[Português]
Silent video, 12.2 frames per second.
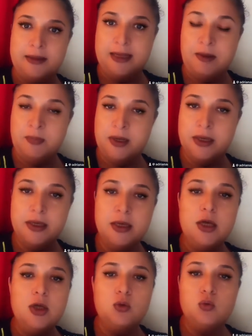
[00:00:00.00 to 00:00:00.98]
da mãe,
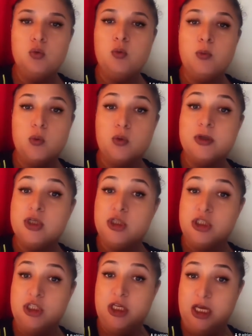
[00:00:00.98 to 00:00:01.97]
tudo por conta
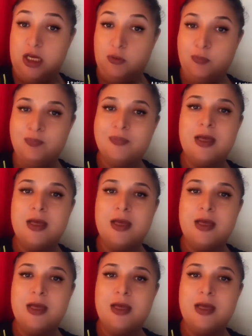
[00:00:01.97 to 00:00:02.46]
de dinheiro.